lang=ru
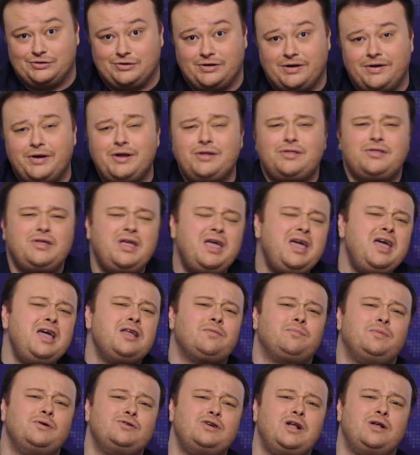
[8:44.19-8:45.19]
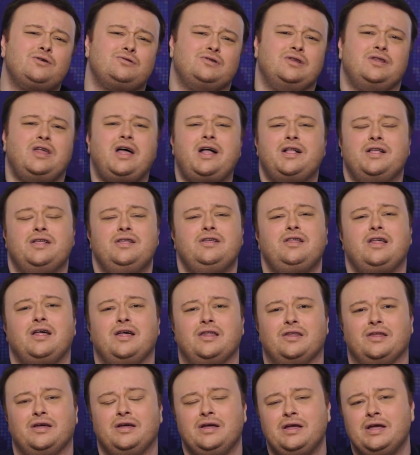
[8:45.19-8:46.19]
Говорят, нет, пожалуйста, да, не
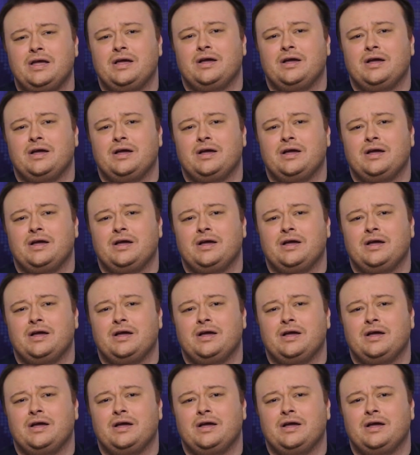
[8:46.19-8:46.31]
надо.